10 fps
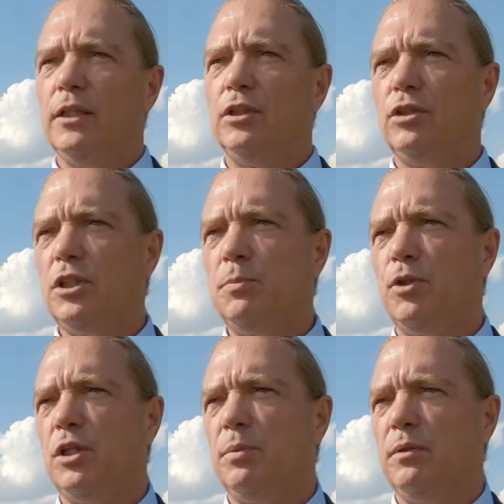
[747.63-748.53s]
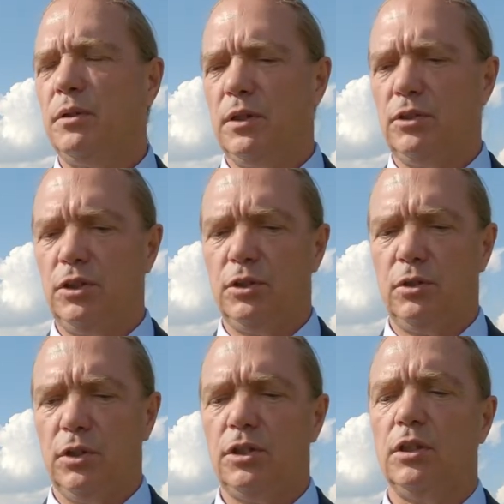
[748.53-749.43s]
i to też proszę pamiętać
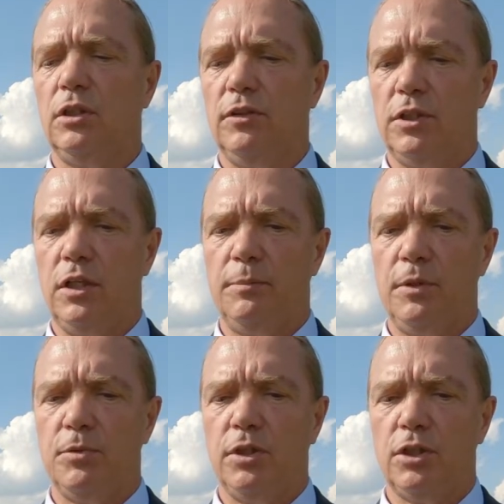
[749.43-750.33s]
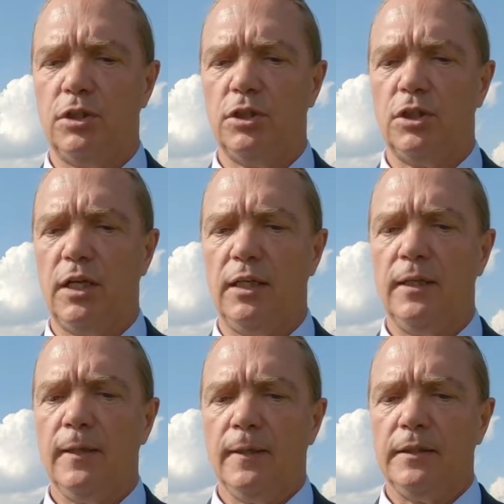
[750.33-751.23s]
historię Historycznie ty wiesz lepiej przecież niż ja,
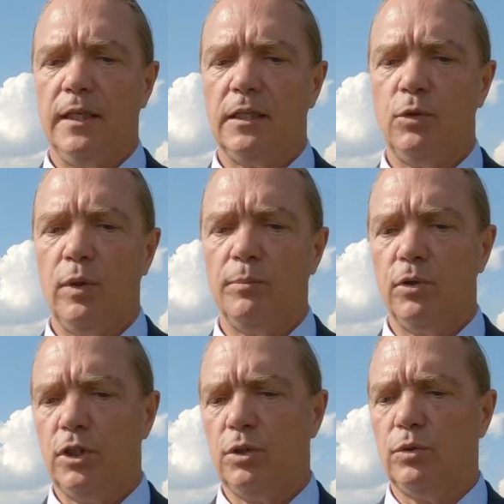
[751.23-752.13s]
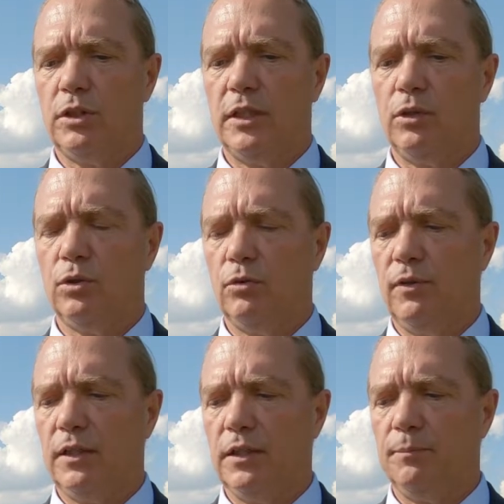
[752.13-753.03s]
jak głębokie są te
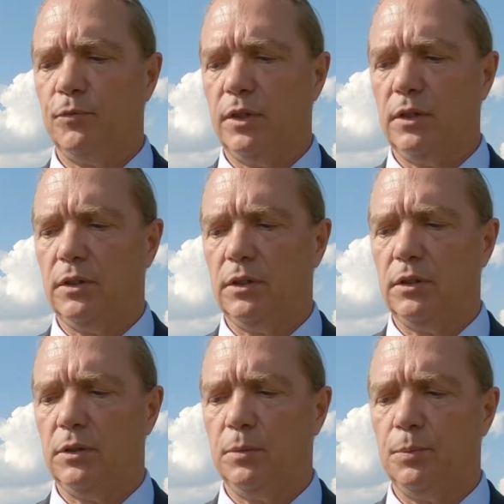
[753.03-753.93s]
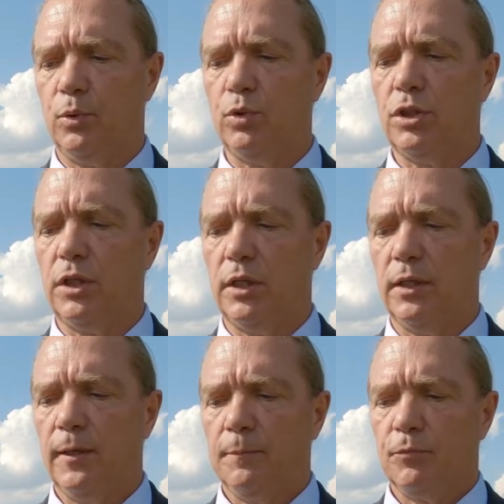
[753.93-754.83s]
zakodowane e,
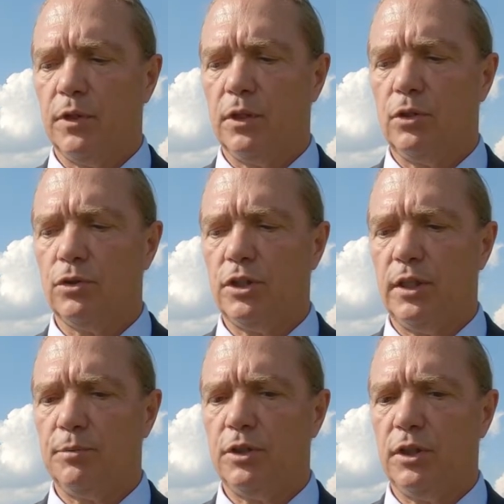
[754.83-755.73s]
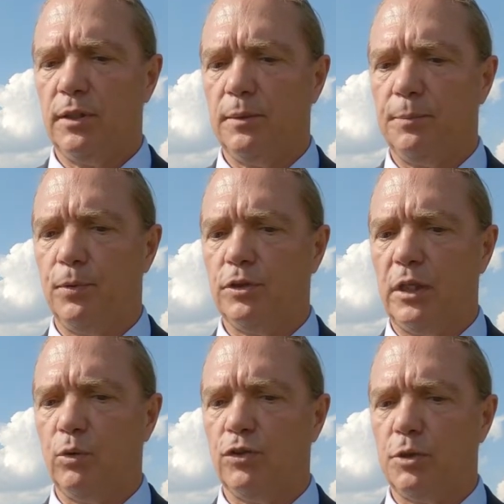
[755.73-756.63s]
pruskie e, koncepcje
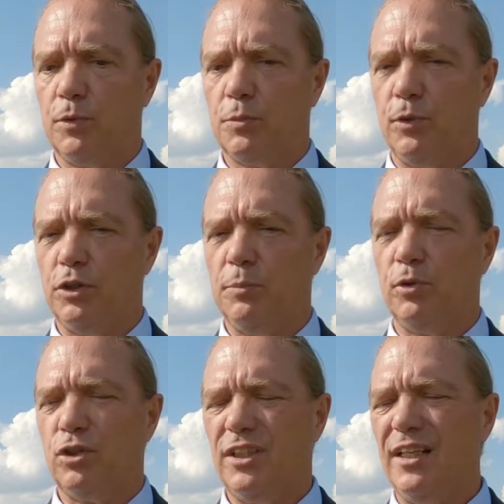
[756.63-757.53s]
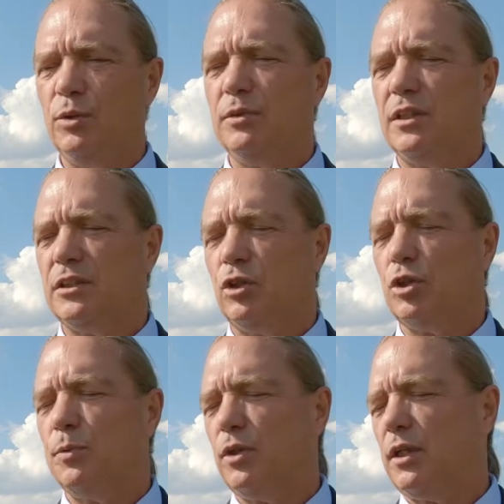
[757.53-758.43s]
podziału Rzeczpospolitej, bo Rosjanom na
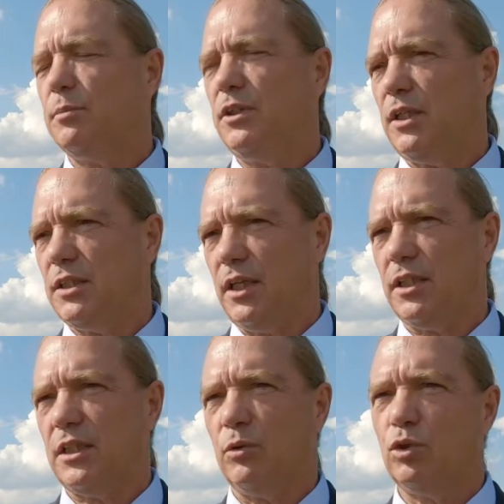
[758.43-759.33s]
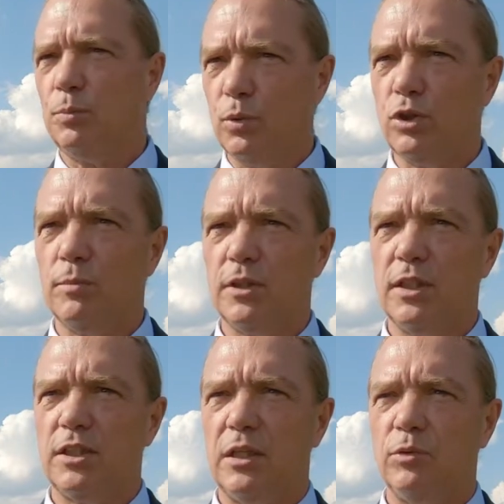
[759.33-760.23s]
rozbiorach mniej zależało. To Prusom
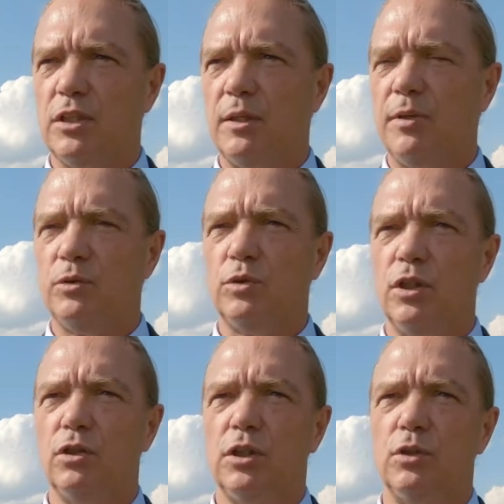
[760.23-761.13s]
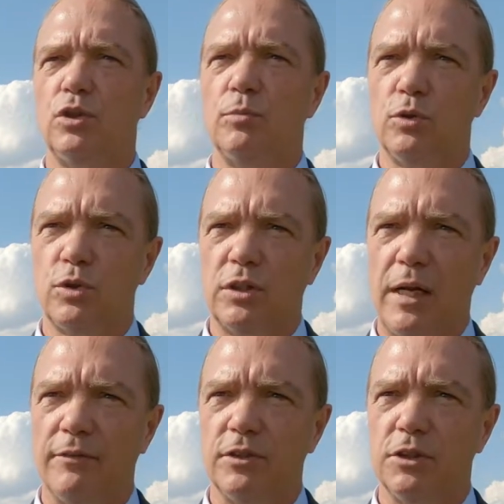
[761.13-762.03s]
zależało na zabraniu tylko tego, co mogą
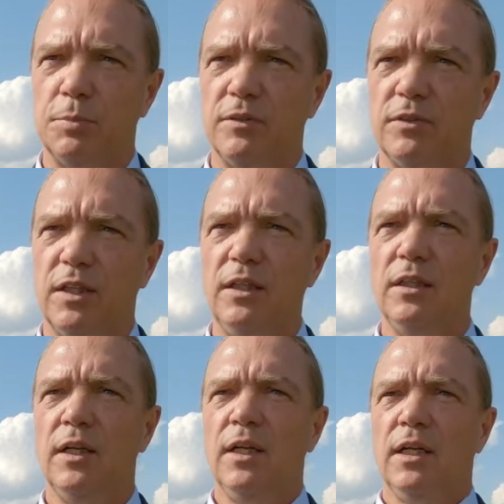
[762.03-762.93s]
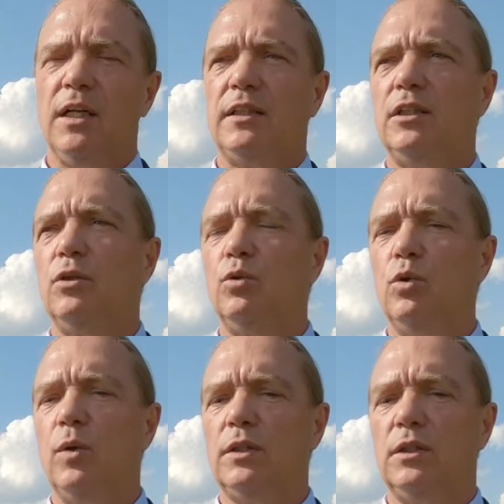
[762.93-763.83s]
strawić, prawda? Dlatego
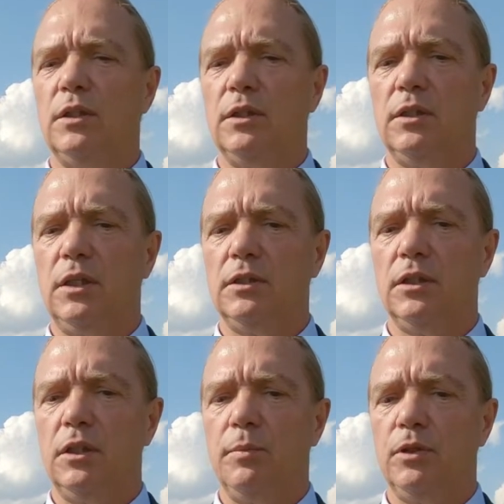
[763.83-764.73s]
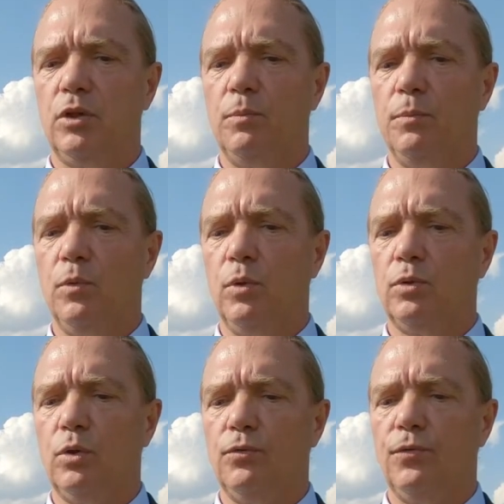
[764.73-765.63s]
układ e, ten
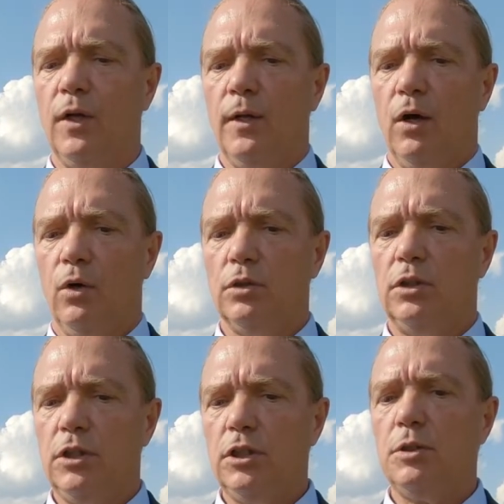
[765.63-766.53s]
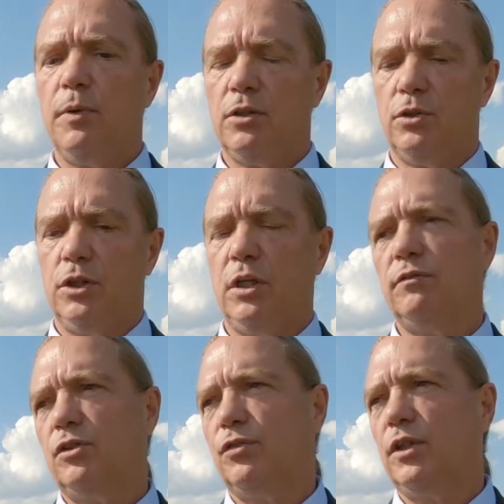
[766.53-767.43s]
Ribbentrop-Mołotow on też jest bardzo
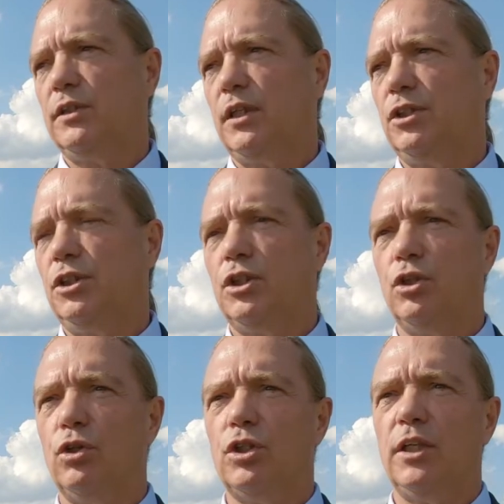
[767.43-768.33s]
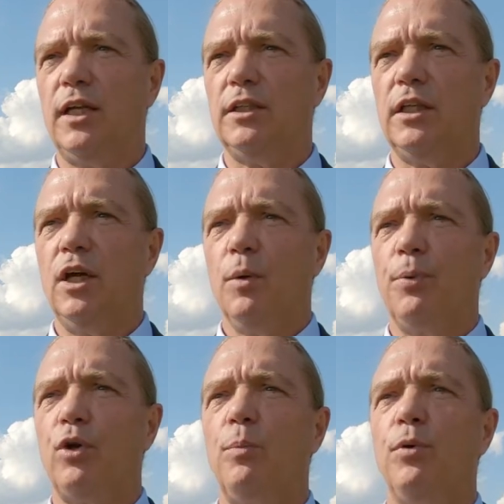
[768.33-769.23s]
ciekawy w swojej analizie, co Rosjanie
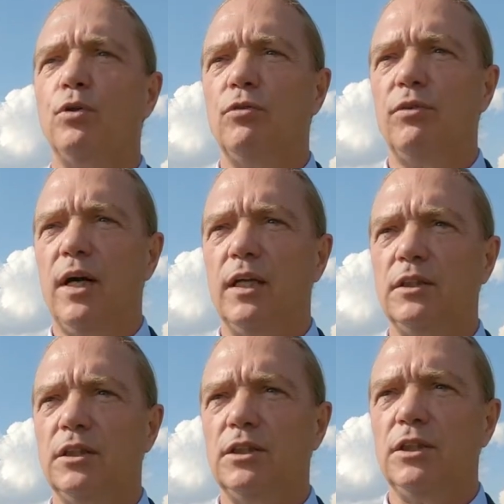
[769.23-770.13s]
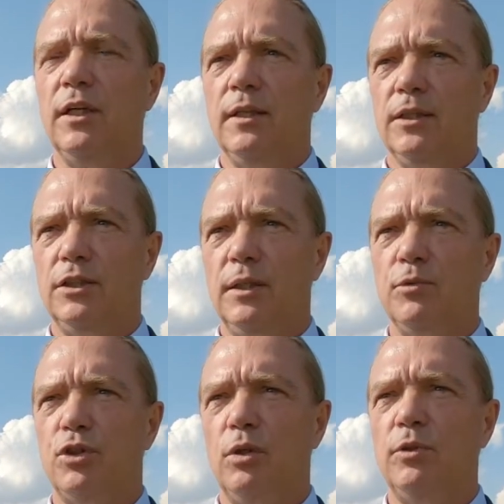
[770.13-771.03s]
proponowali
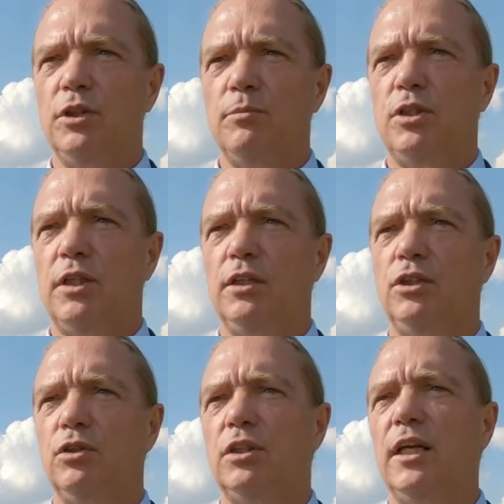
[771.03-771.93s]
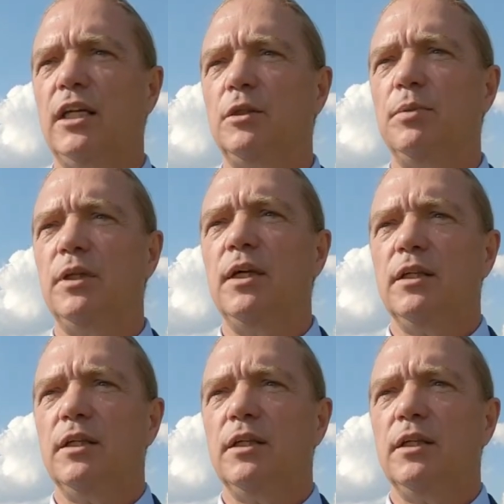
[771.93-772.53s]
Niemcom i Niemcy chętnie oddaliby